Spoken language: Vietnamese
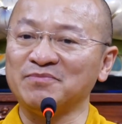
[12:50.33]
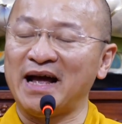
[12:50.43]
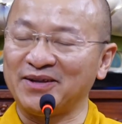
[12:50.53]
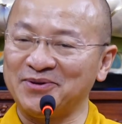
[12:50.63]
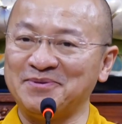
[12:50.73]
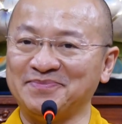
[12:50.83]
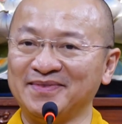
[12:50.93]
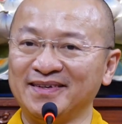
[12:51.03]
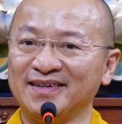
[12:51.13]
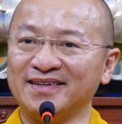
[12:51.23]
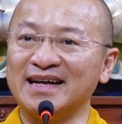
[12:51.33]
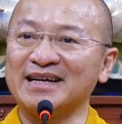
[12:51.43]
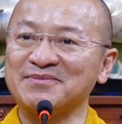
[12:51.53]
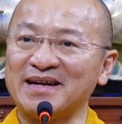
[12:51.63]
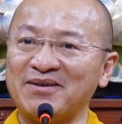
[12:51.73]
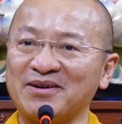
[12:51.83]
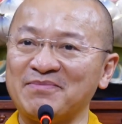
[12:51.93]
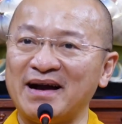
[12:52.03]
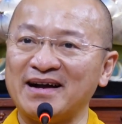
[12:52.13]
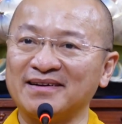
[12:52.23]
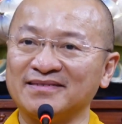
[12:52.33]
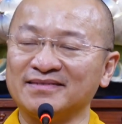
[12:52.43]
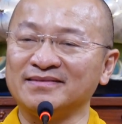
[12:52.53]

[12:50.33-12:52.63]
thật tốt để kiếp sau các bạn